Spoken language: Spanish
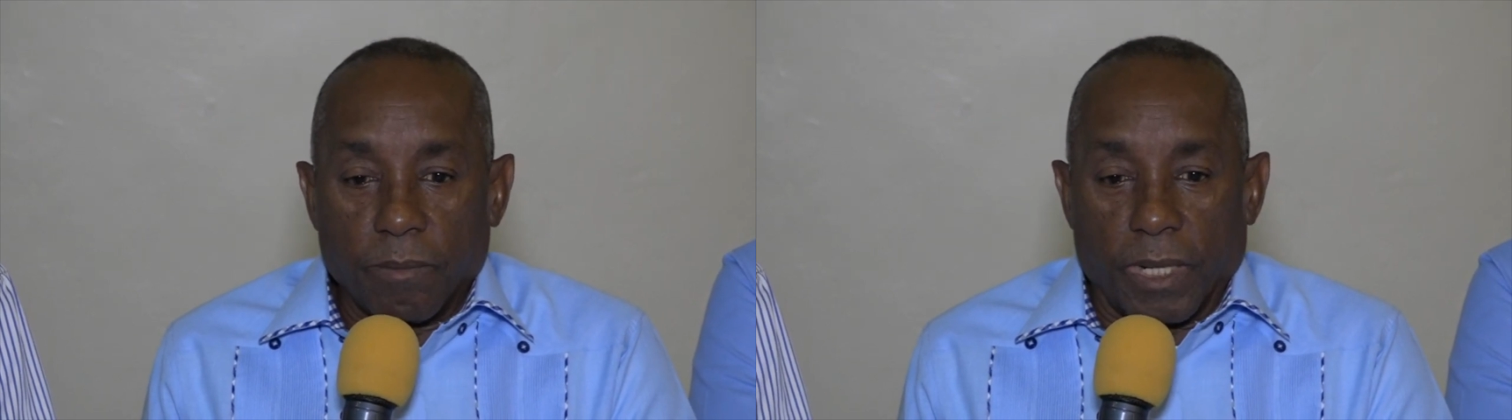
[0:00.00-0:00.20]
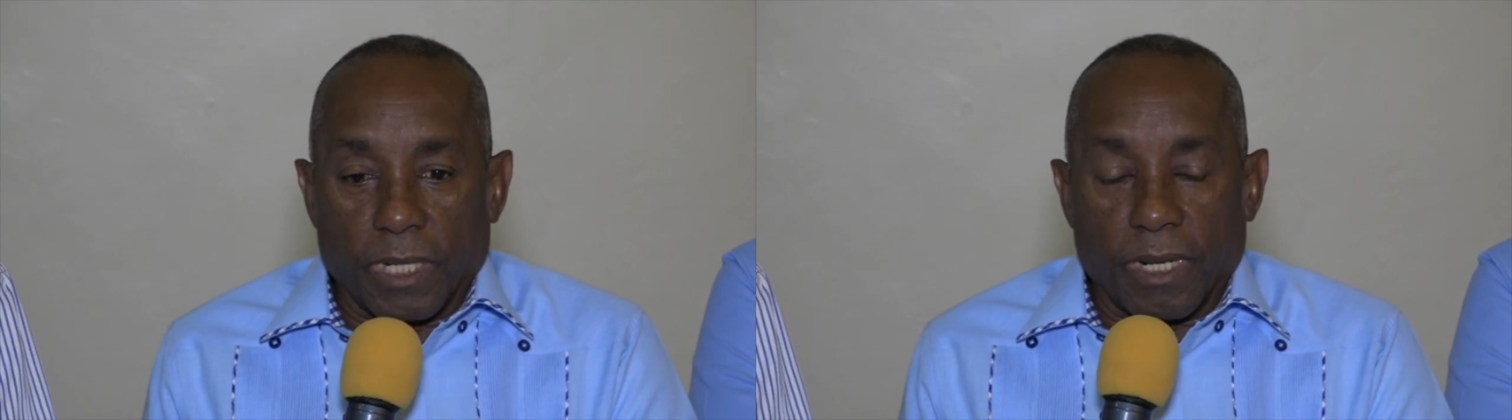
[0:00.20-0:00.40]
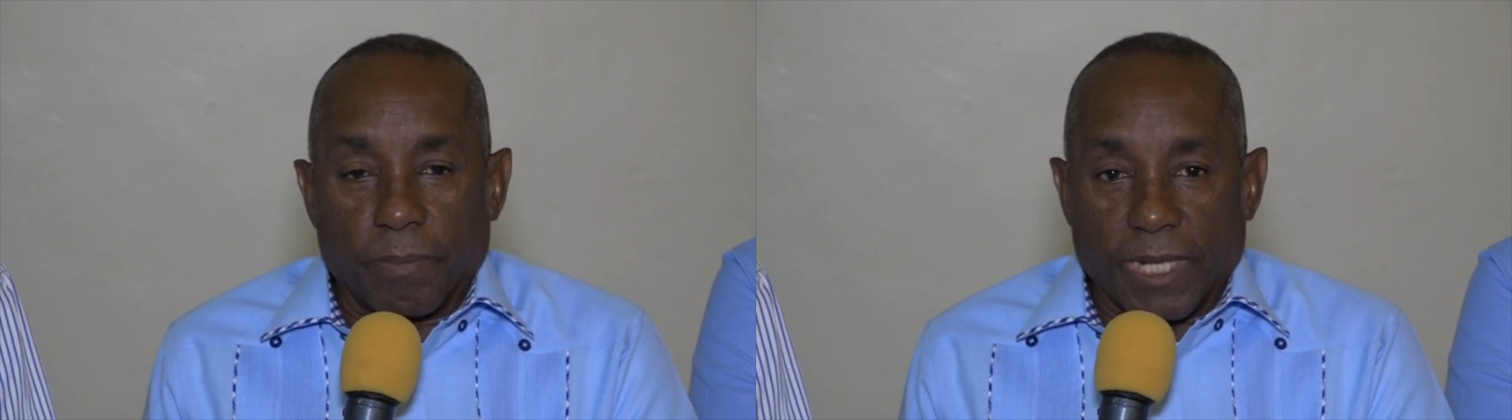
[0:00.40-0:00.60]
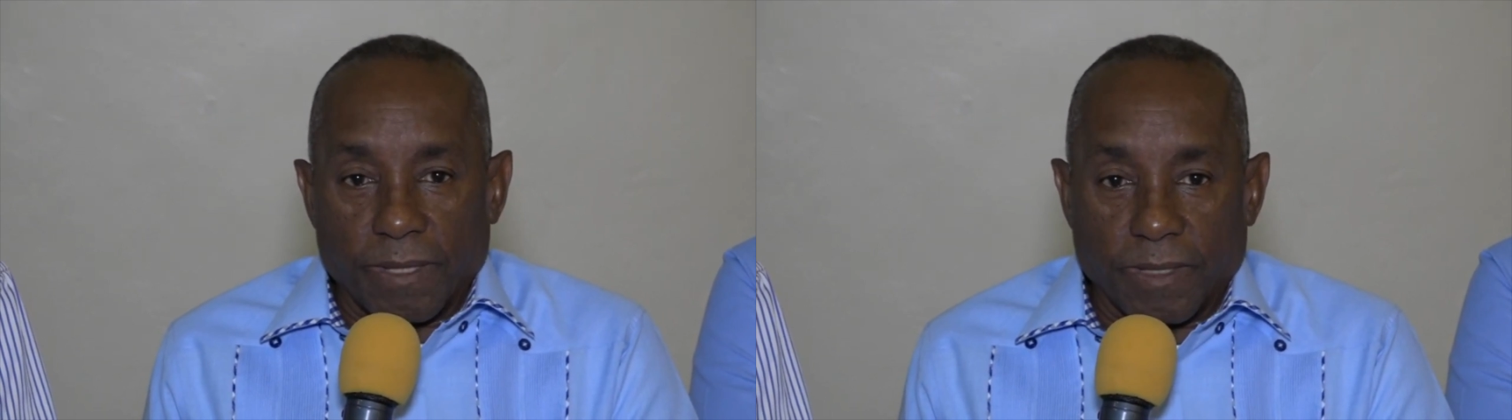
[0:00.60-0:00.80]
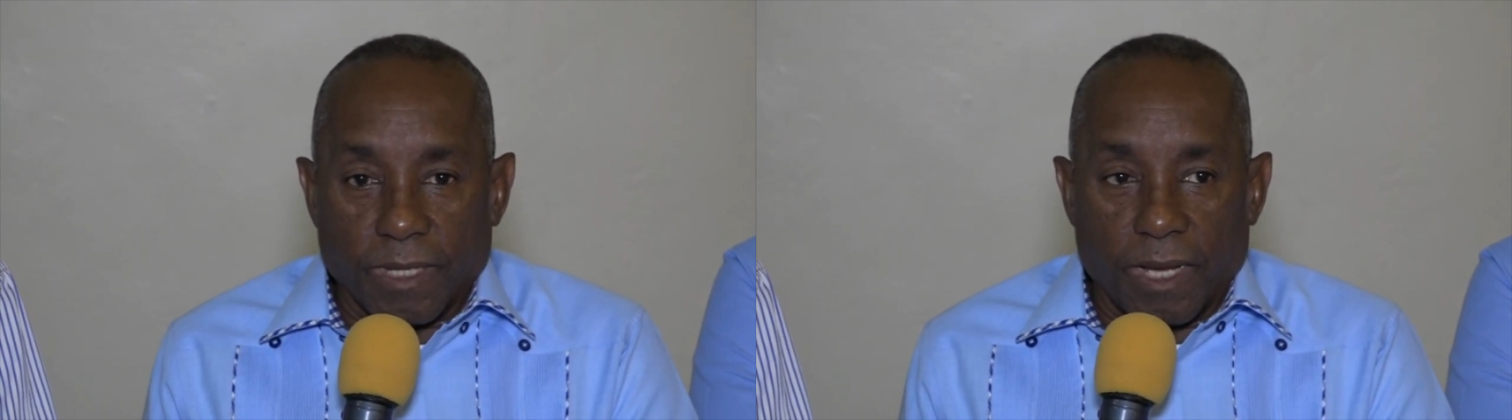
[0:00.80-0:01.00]
para la
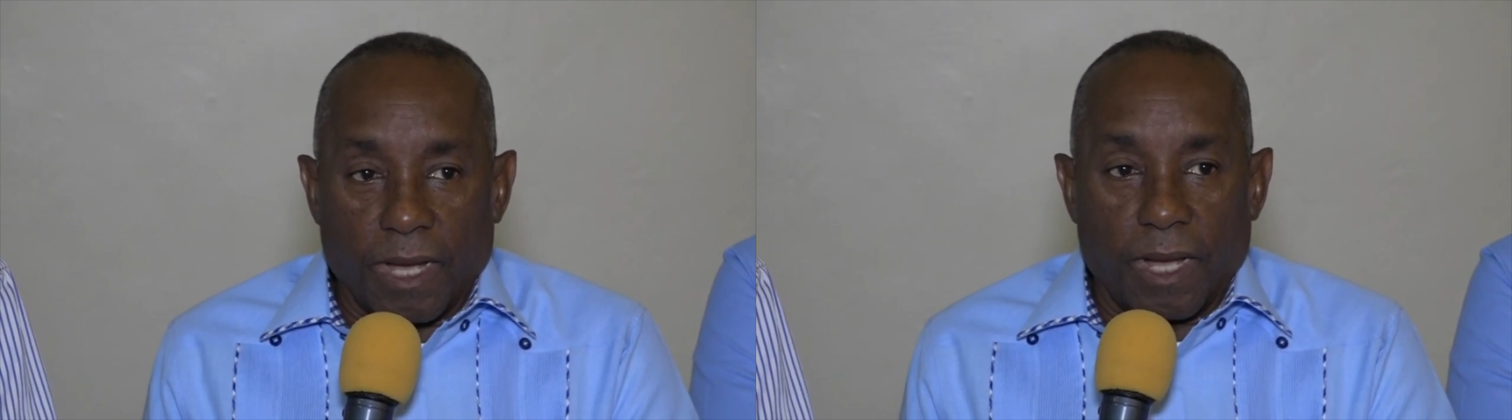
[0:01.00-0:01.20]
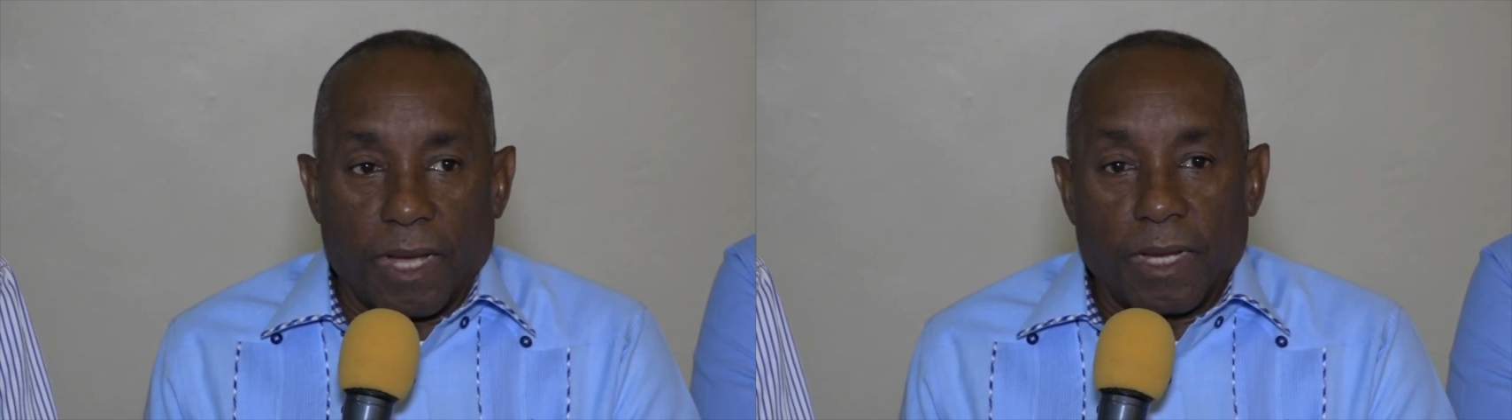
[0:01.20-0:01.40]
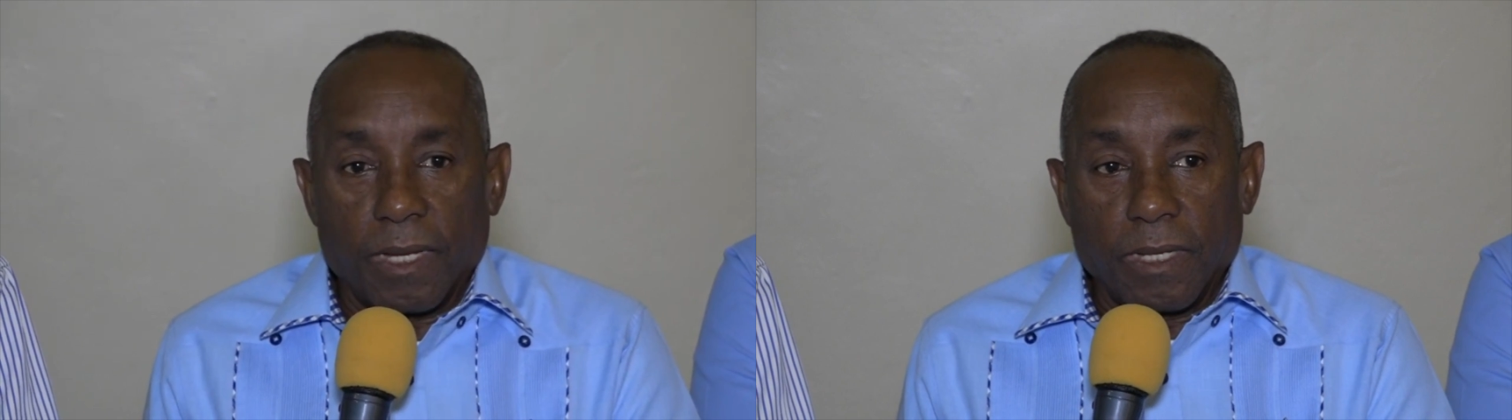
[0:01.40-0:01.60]
práctica